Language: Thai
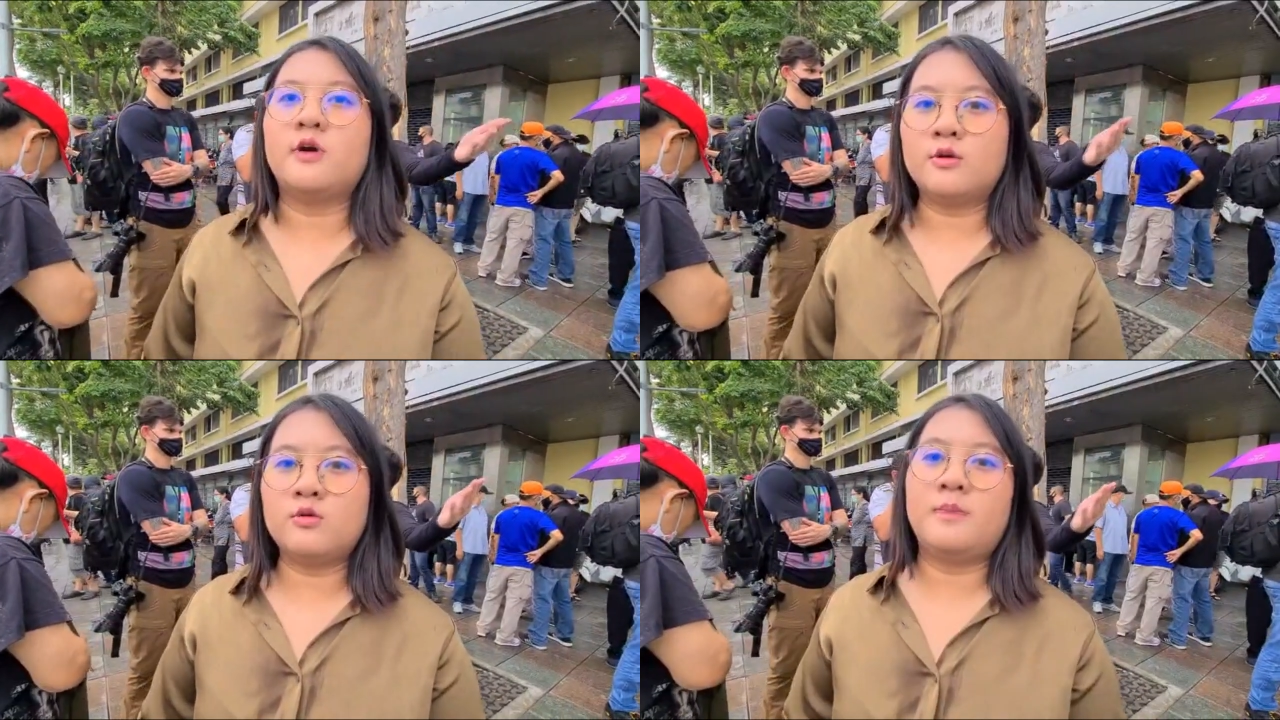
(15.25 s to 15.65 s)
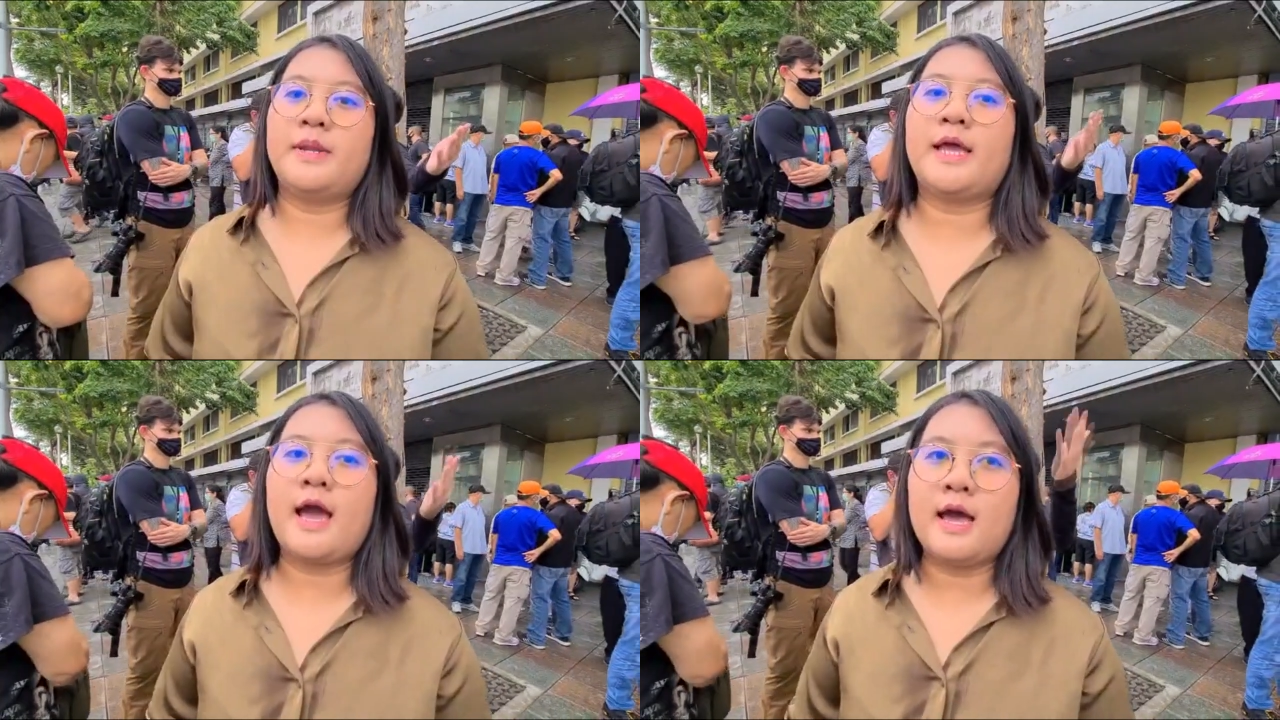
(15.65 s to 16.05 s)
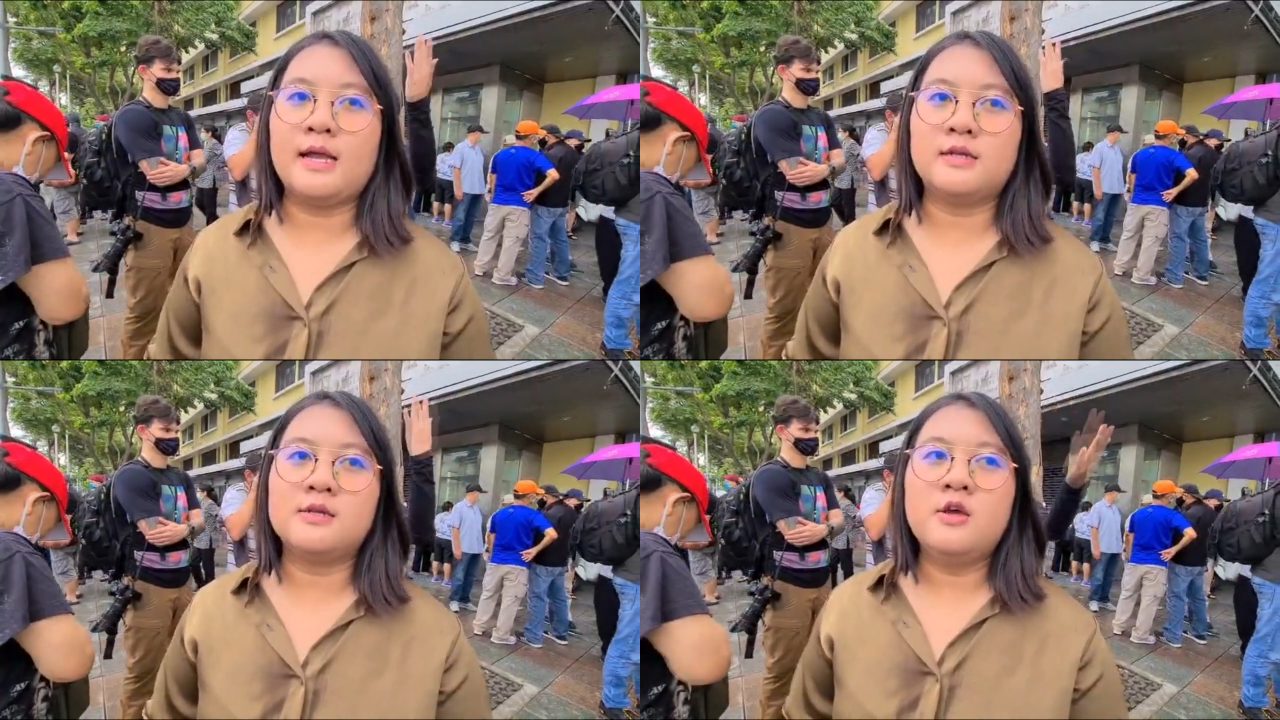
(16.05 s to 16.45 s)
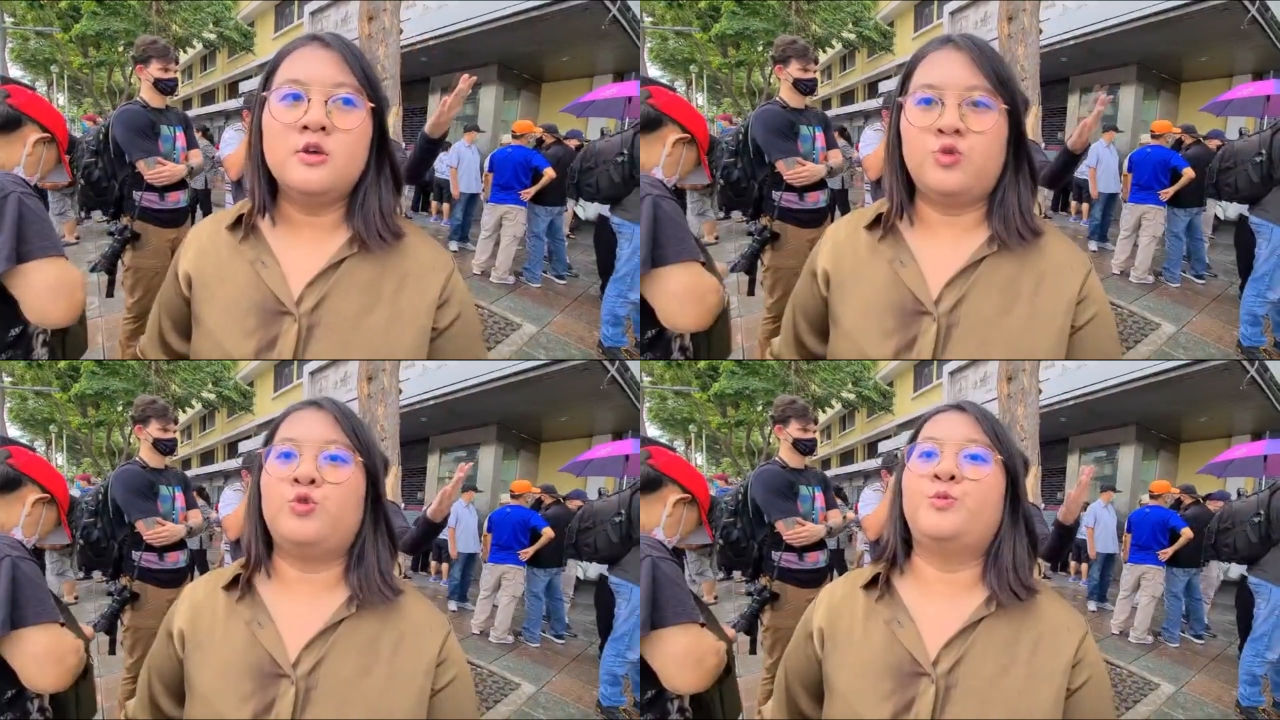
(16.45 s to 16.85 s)
ส่วนร่วมในการ
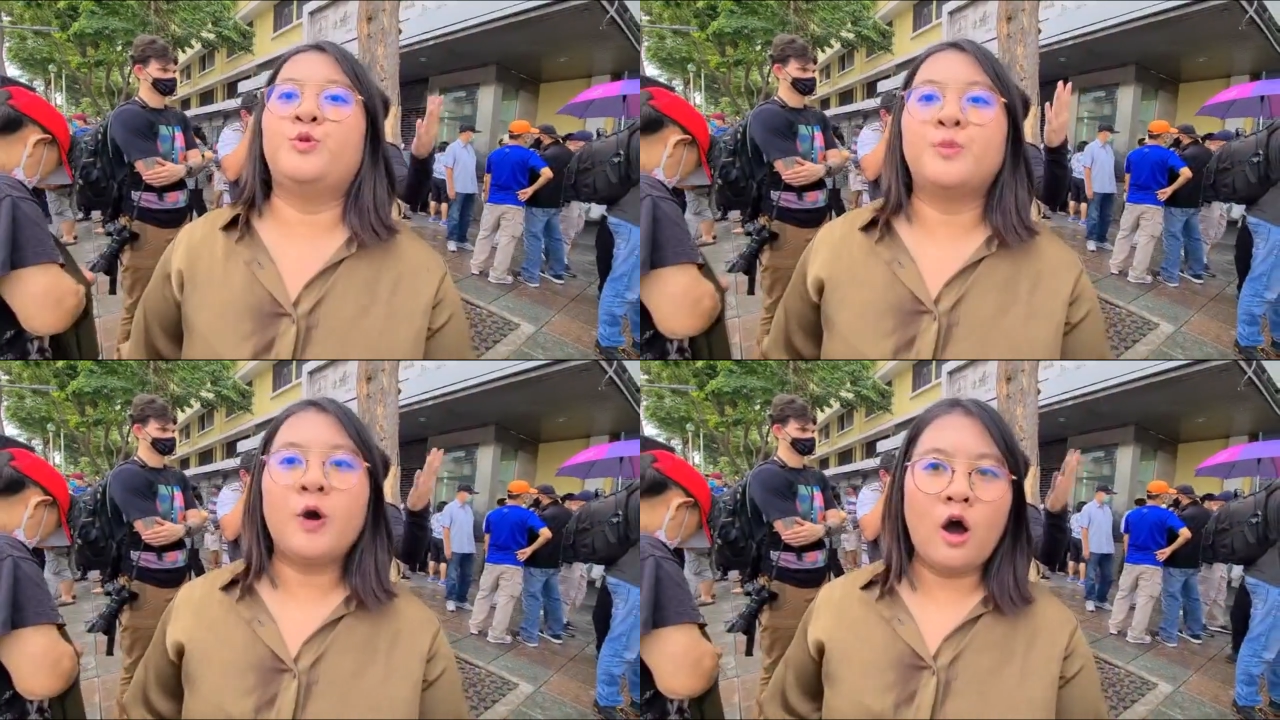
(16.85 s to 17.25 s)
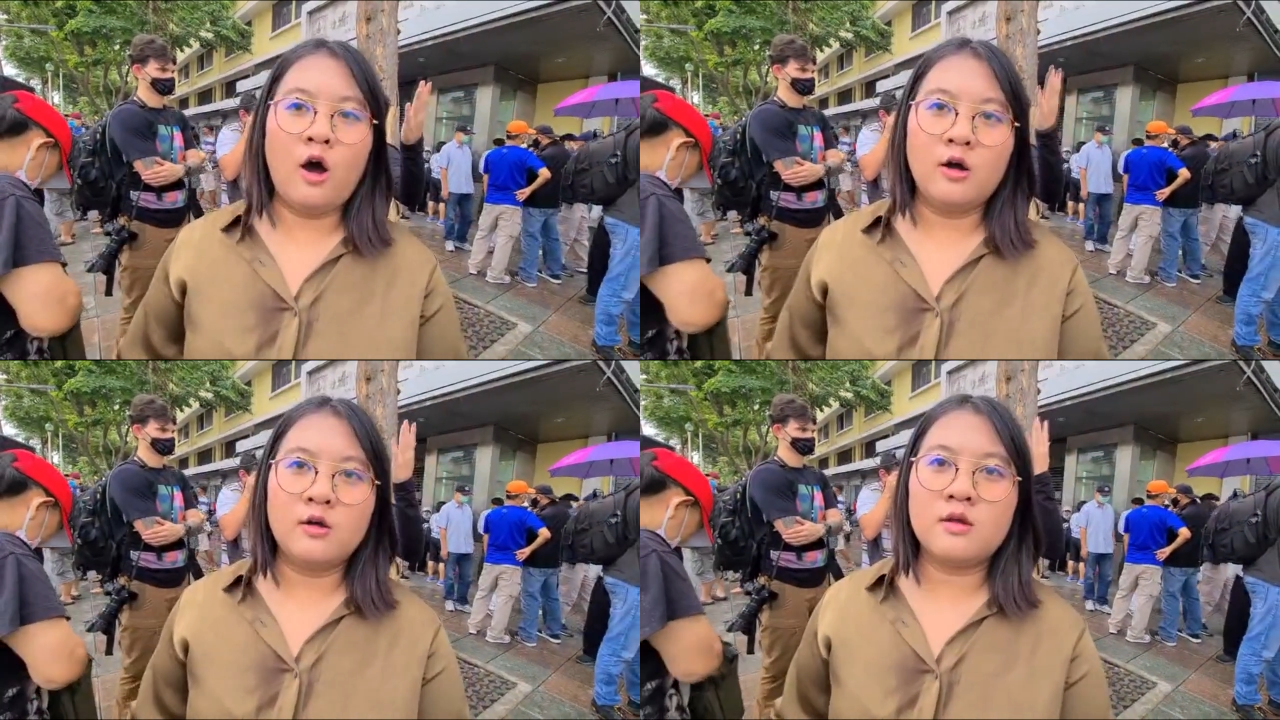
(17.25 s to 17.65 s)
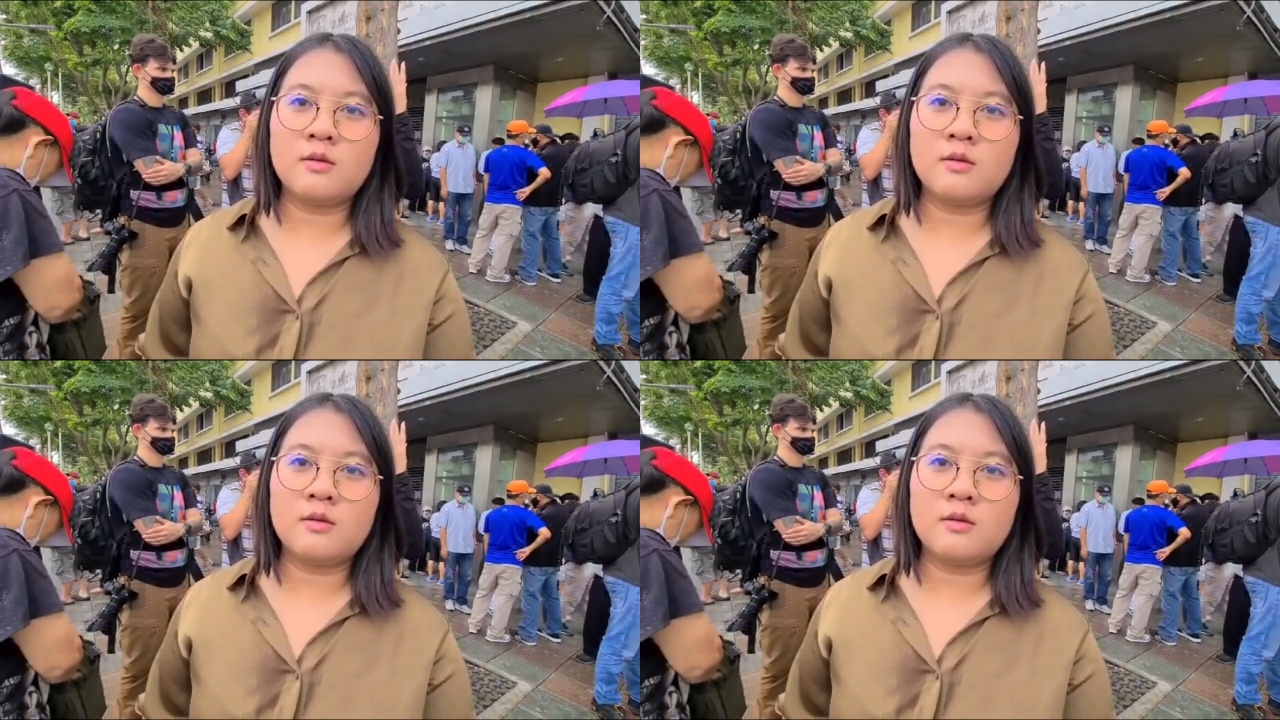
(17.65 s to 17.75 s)
ชุมนุมของ